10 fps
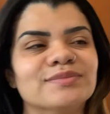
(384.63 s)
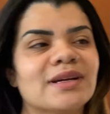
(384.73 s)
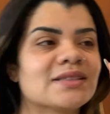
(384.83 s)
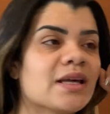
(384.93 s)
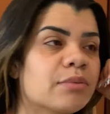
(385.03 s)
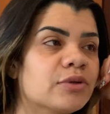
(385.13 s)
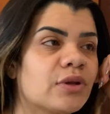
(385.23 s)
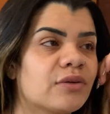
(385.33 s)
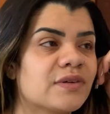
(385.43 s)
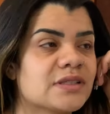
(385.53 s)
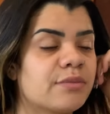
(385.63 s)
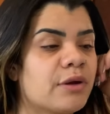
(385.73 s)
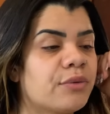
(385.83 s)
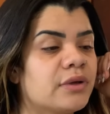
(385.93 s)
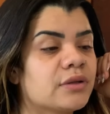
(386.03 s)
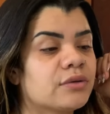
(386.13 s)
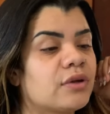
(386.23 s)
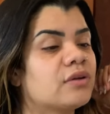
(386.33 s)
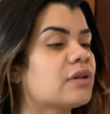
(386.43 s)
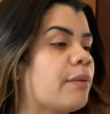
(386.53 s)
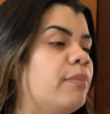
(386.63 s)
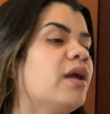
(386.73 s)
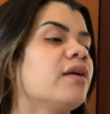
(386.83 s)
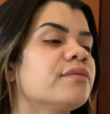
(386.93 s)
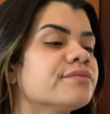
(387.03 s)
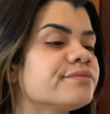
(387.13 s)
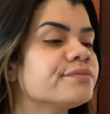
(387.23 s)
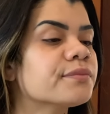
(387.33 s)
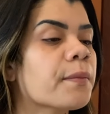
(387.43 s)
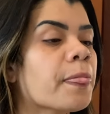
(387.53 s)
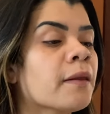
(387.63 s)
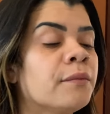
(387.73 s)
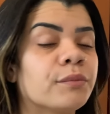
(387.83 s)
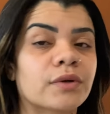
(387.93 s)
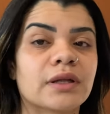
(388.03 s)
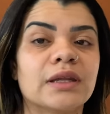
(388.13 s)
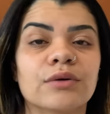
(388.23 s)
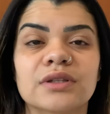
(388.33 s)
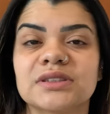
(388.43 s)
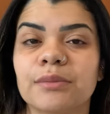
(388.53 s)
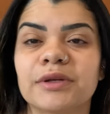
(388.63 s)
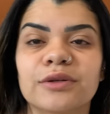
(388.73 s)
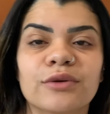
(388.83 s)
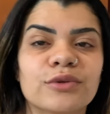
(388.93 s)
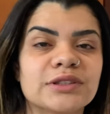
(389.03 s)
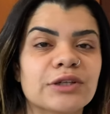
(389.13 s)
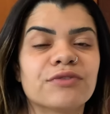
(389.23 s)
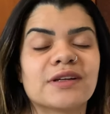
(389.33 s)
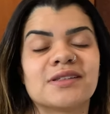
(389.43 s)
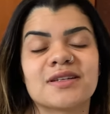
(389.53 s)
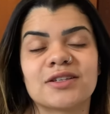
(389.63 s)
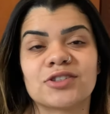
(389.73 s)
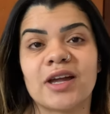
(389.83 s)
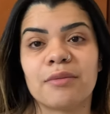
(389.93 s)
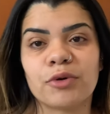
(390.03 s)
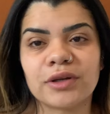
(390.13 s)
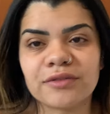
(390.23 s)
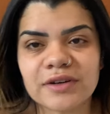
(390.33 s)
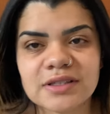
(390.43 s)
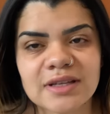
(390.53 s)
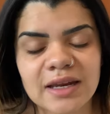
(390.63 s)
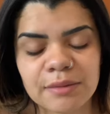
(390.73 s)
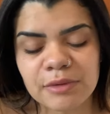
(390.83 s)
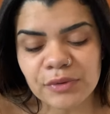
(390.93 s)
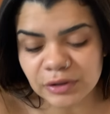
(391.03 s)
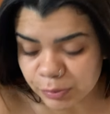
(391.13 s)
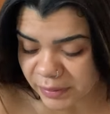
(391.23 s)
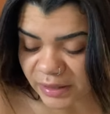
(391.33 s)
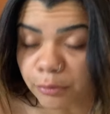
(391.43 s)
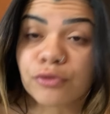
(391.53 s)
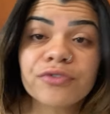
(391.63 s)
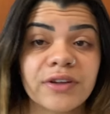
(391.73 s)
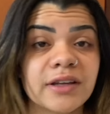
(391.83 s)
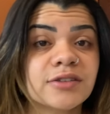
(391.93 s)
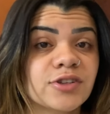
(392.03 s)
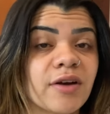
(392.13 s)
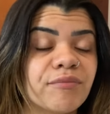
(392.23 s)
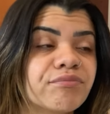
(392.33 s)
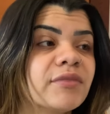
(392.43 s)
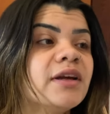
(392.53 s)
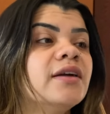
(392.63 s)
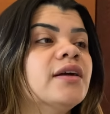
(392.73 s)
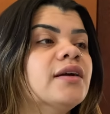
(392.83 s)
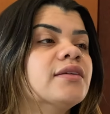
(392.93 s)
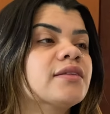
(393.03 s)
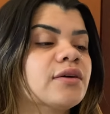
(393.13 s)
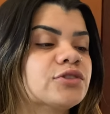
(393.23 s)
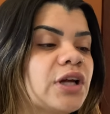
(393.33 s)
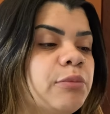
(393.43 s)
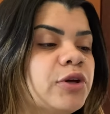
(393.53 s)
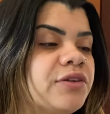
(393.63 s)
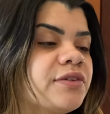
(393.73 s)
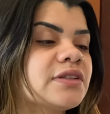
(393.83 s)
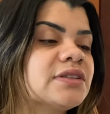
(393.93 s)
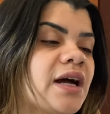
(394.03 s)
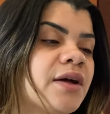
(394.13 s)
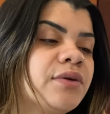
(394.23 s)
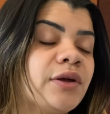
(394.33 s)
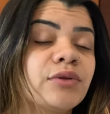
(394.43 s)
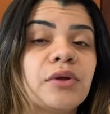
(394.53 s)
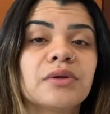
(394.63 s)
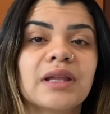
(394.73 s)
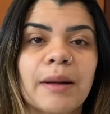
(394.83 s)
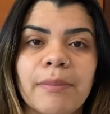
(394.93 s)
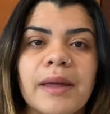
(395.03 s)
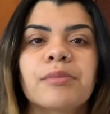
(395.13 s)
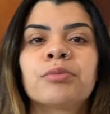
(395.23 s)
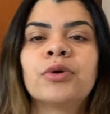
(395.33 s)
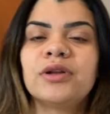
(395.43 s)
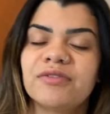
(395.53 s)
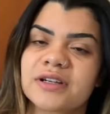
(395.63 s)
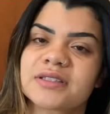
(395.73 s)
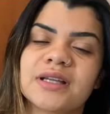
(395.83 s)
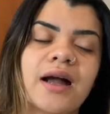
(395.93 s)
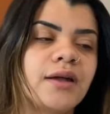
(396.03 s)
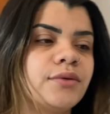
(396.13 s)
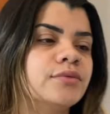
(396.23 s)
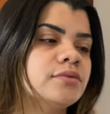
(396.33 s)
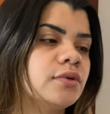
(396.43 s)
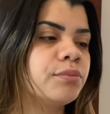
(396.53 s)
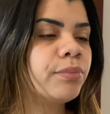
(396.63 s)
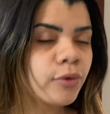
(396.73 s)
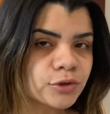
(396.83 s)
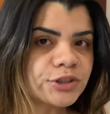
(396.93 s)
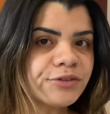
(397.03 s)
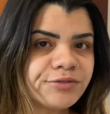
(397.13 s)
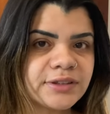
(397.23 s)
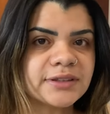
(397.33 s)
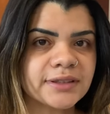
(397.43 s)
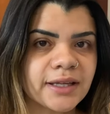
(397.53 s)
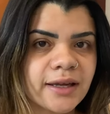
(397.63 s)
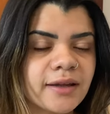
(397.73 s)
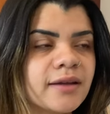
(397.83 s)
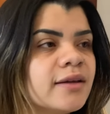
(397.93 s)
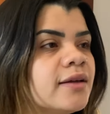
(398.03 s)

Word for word: Mas sábado eu tenho que fazer minha unha, então eu tenho que estar tá bem. Porque na outra semana eu não consigo fazer, que já é meu aniversário. A minha unha do pé tá muito feia já. Então já é meu aniversário. Eu tenho que estar tá bem pro meu aniversário. Poxa vida, né?